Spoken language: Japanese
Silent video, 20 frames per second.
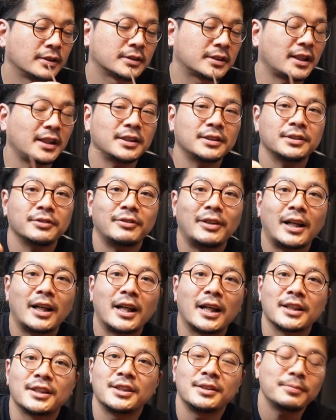サイズは
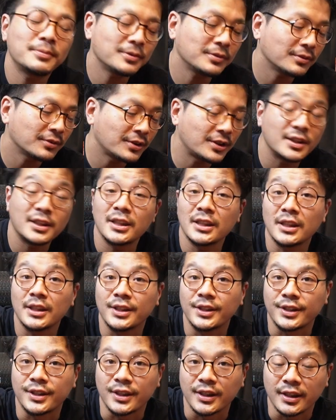8分の1
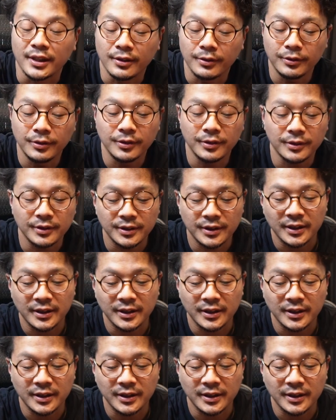インチを